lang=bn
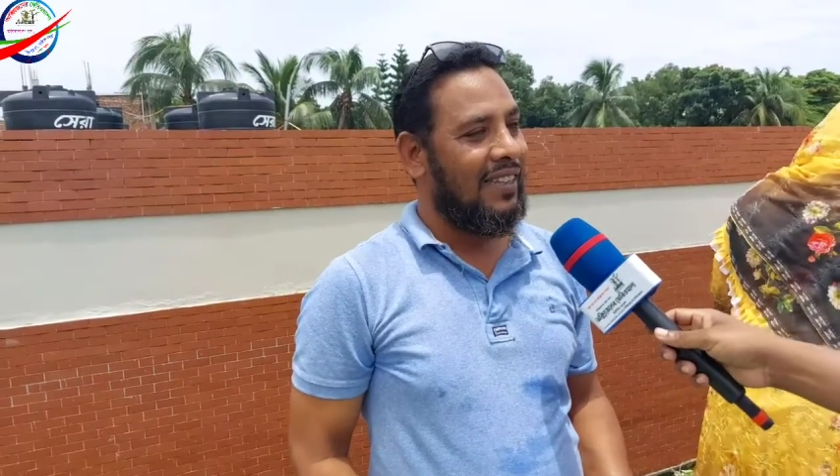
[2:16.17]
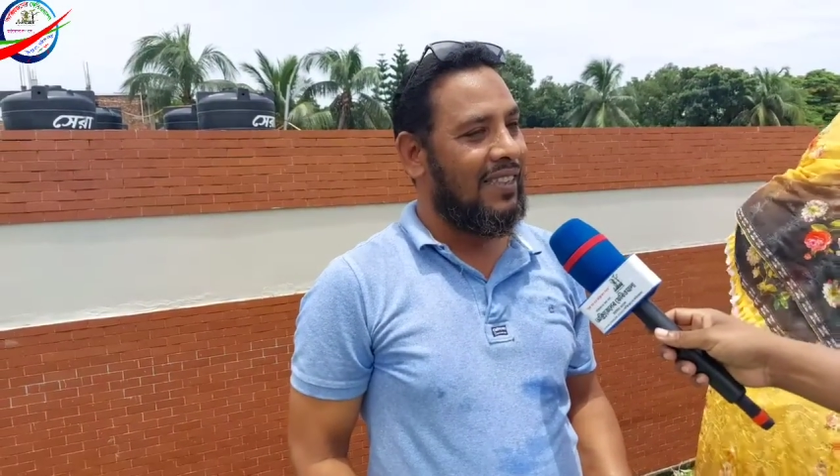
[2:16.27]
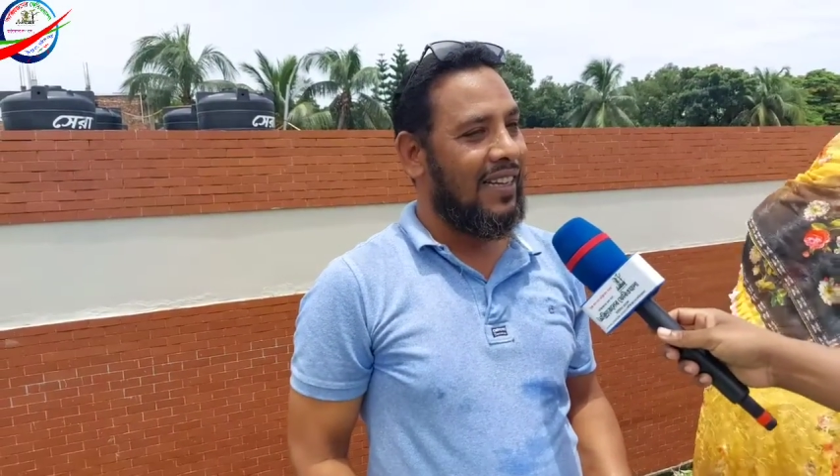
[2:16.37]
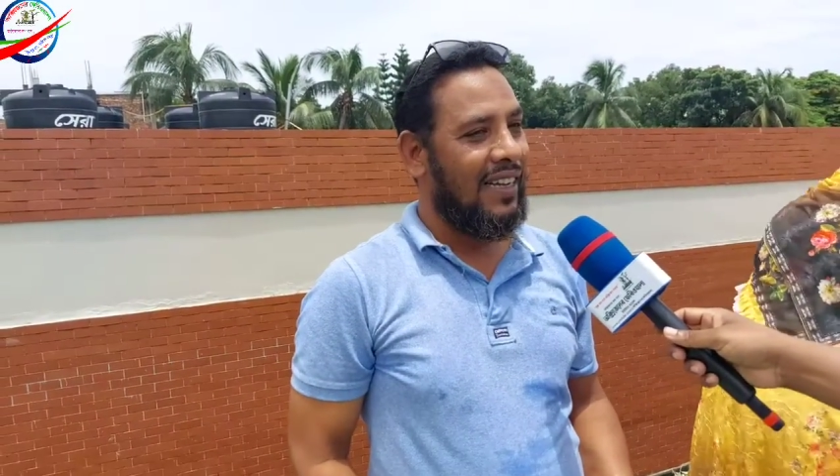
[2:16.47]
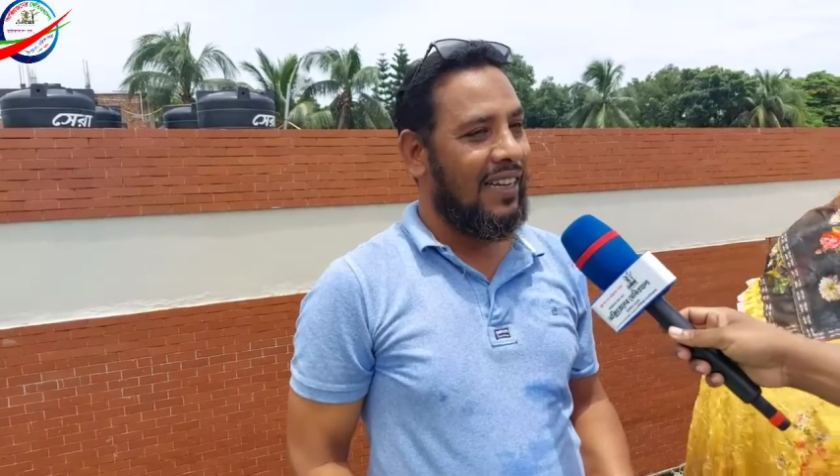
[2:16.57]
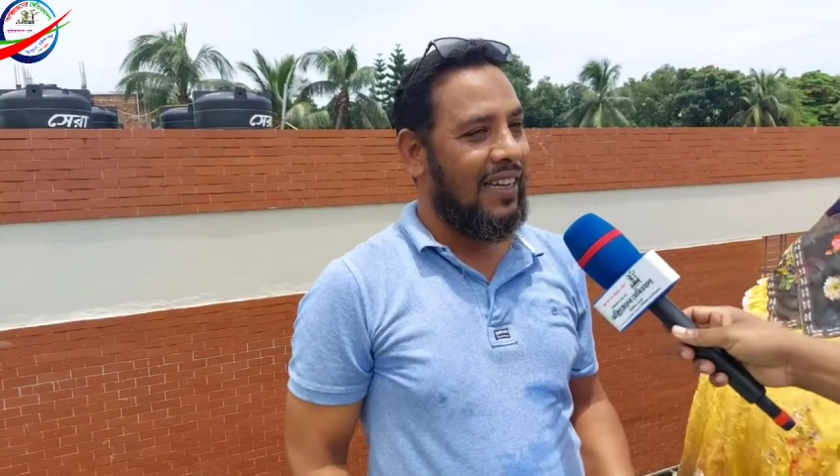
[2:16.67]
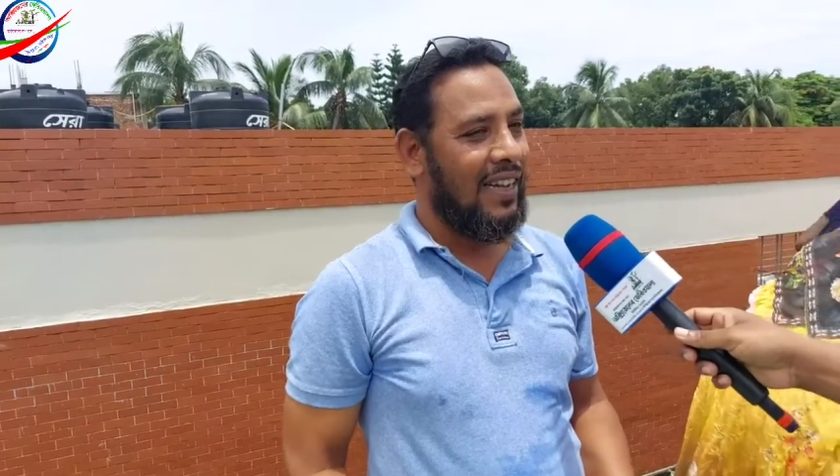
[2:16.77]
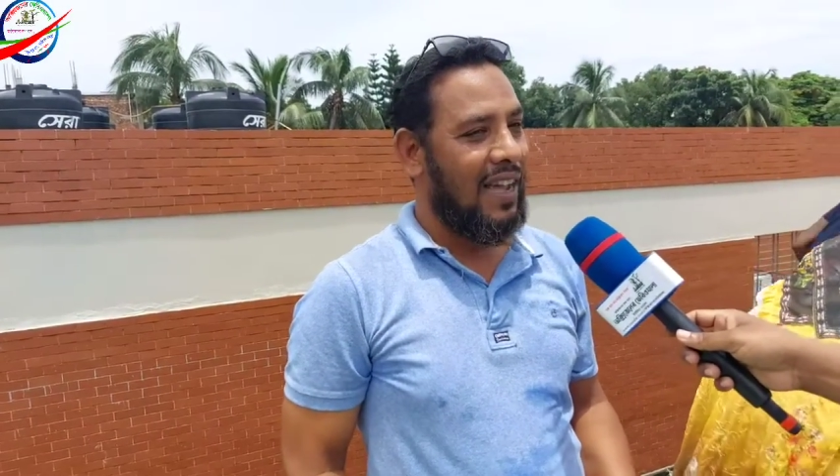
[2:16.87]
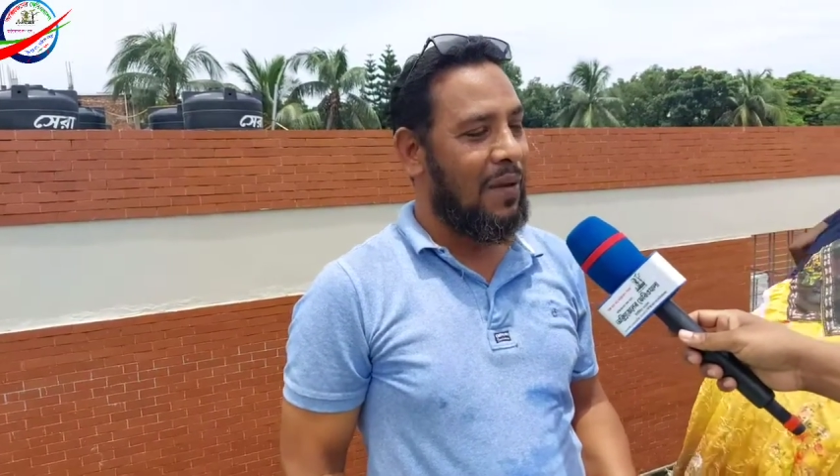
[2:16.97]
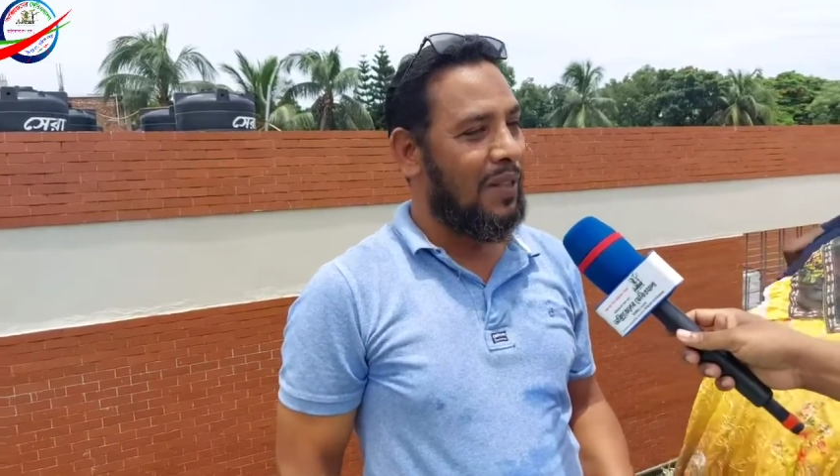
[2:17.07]
যে
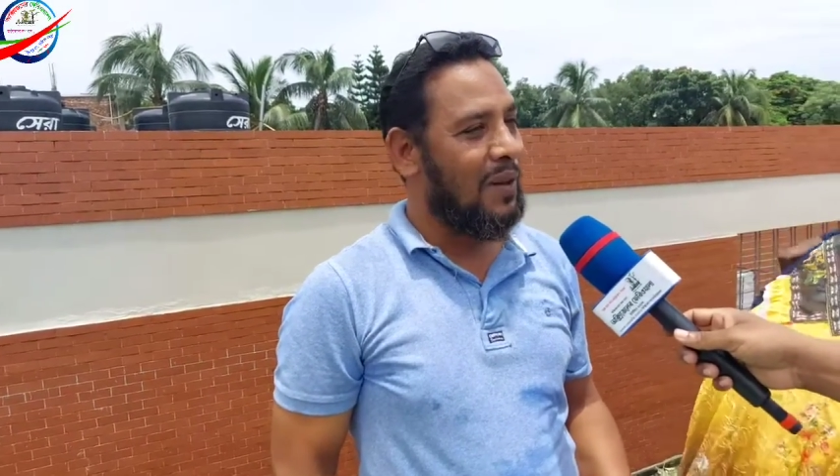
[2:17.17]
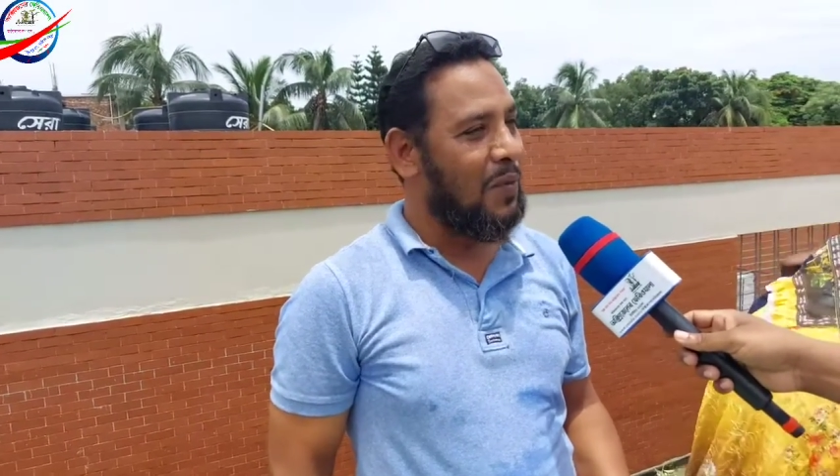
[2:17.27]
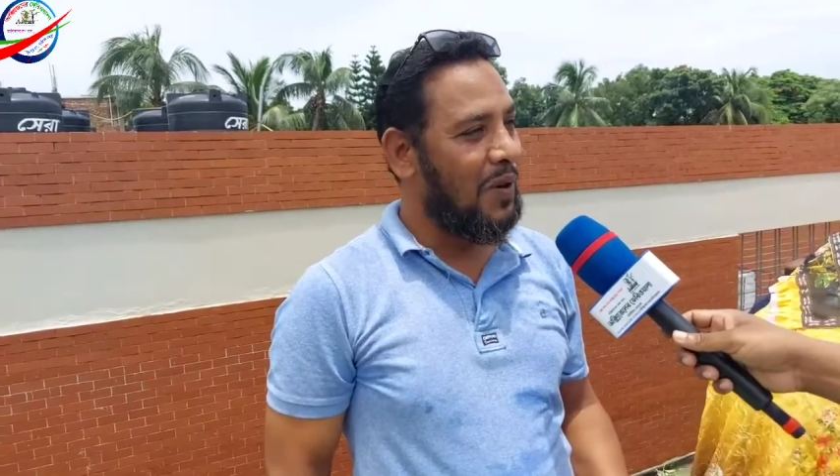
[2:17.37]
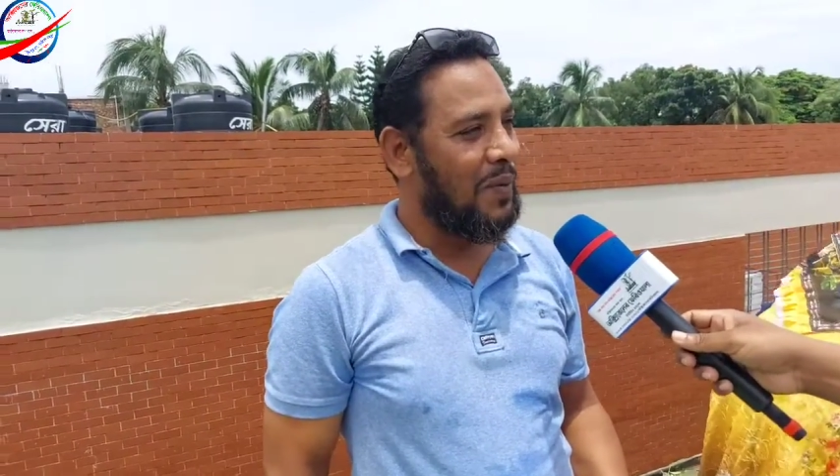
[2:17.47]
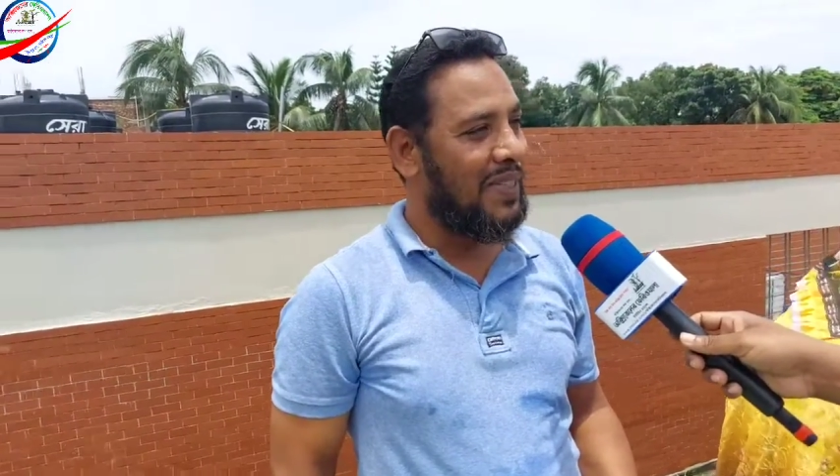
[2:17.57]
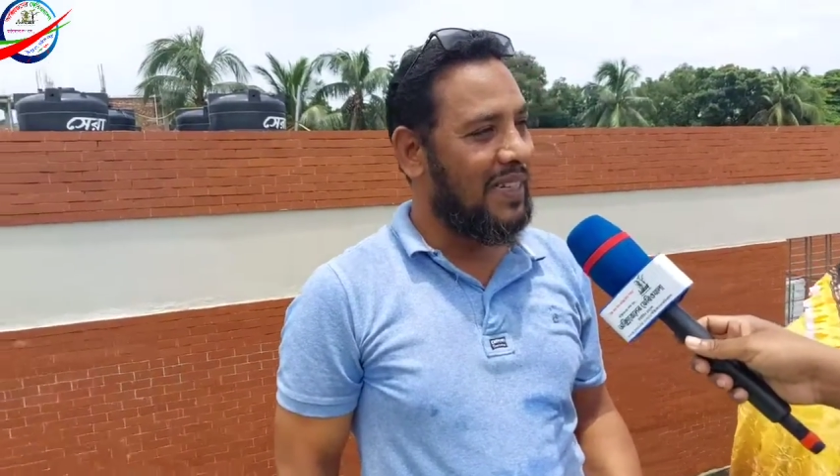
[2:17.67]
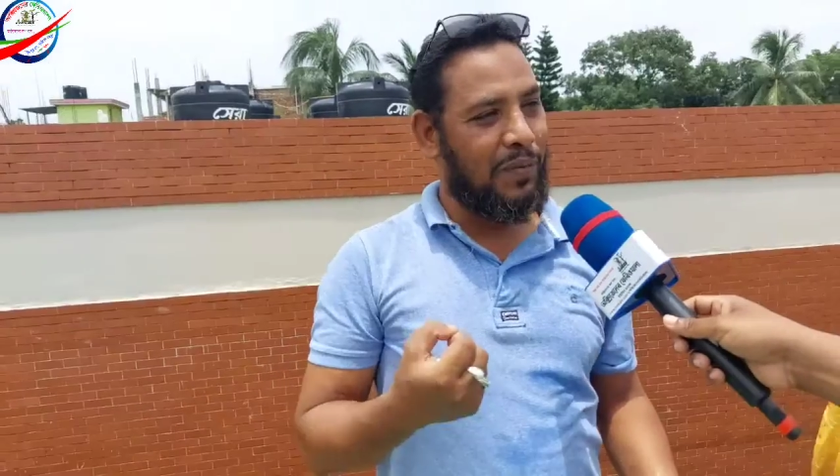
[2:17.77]
আমাদের পরিবেশ